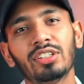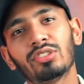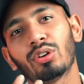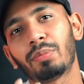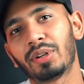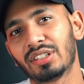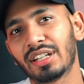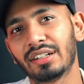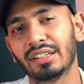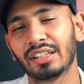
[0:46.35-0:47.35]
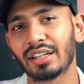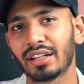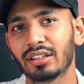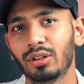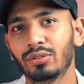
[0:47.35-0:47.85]
और प्रीसेट देता
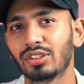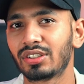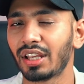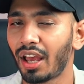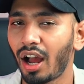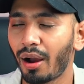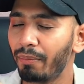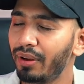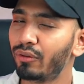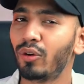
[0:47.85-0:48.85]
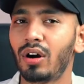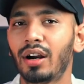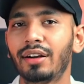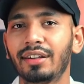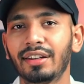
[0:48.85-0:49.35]
रहता हूँ जिससे आप भी वो
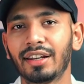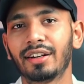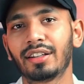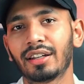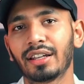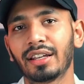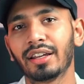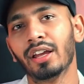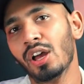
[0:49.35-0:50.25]
आर्ट क्रिएट करेंगे